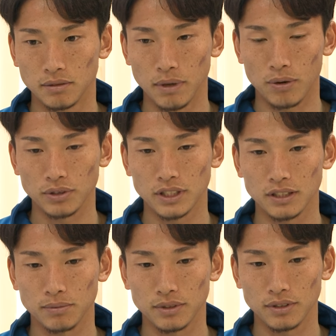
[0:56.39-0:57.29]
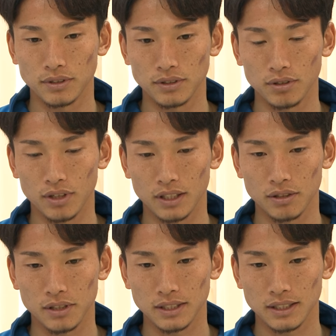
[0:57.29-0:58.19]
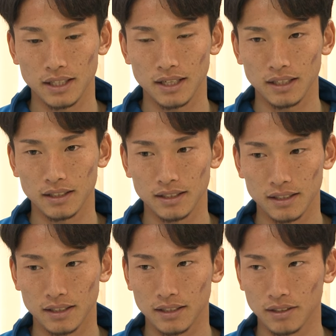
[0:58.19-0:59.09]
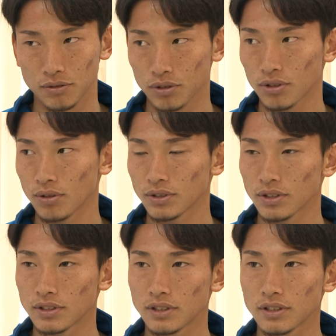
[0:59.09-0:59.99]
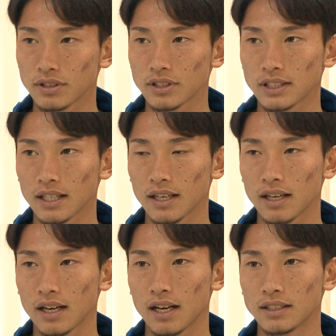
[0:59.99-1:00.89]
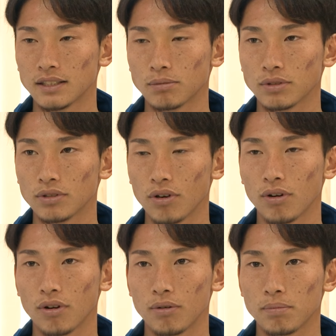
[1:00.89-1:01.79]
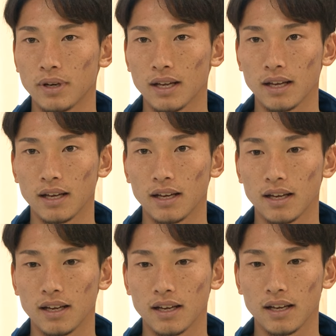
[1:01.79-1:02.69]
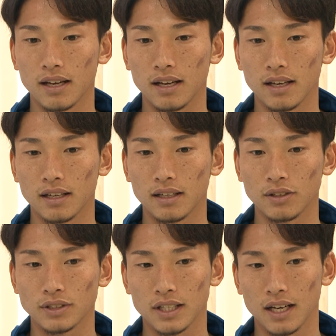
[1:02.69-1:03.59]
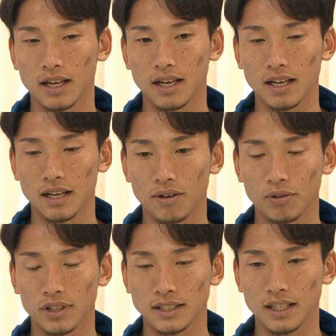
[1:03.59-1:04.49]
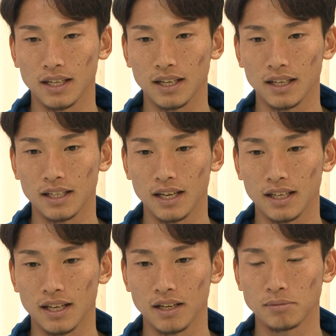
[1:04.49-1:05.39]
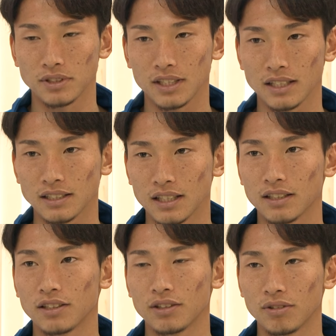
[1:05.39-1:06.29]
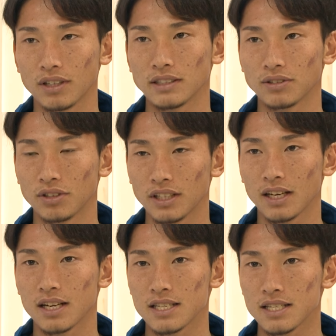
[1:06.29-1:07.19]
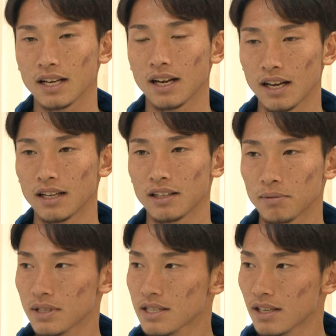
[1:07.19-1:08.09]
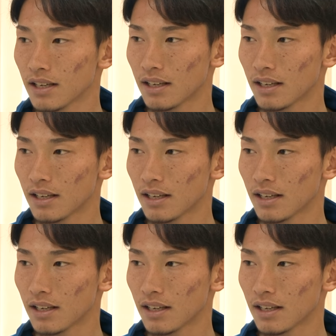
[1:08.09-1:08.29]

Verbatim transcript: まあ、こうチームというかディフェンスラインを統率しながら自分のプレー良さを出さなきゃいけない難しさっていうのはすごい感じながらやってました。